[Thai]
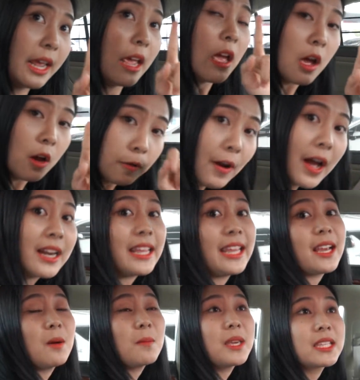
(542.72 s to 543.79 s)
ยฝั่งนี้
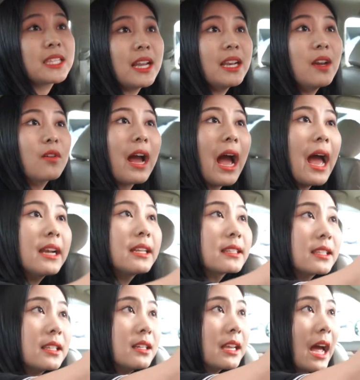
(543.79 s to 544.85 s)
ก็มีเช่นเดียวกัน
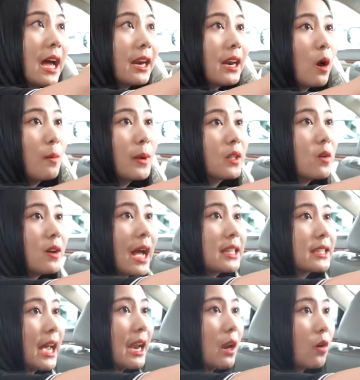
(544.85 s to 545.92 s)
ซึ่งถ้าเราไม่ต้องการ
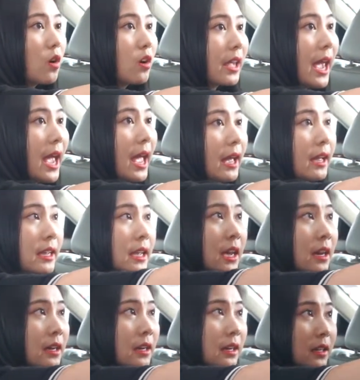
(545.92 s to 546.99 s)
ใช้เราก็แค่
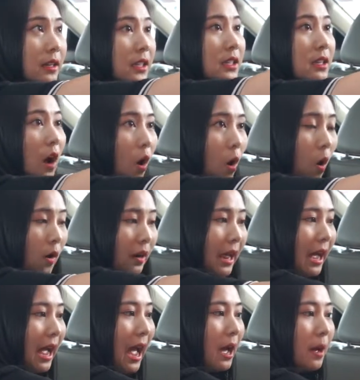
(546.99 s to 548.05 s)
ดึงออก
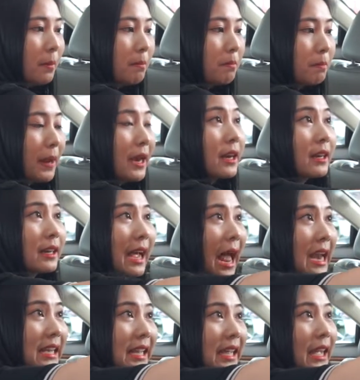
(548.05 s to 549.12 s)
นะคะ เป็นกา
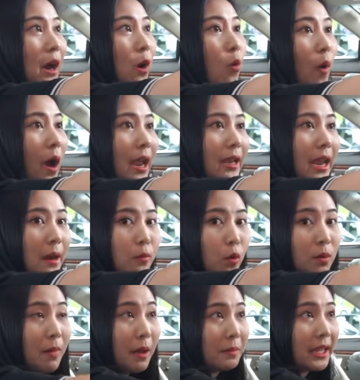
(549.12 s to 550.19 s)
รเกี่ยวไว้ด้านบ
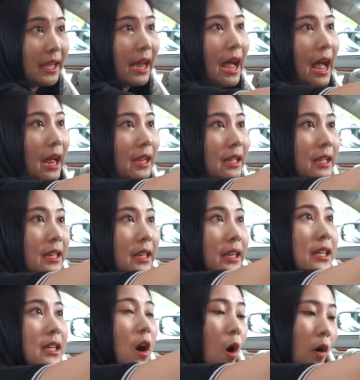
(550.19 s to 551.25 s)
นแบบนี้ค่ะ
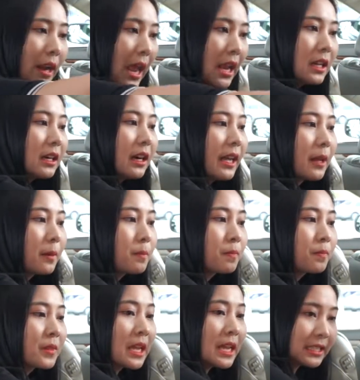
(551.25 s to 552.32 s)
ดึงออกได้เลย
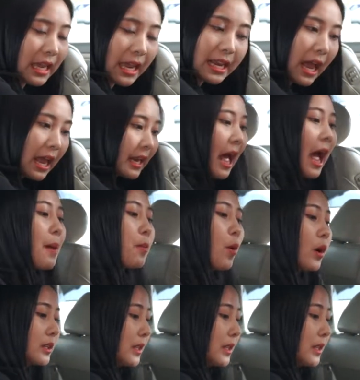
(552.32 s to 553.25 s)
ใช้งานได้ปก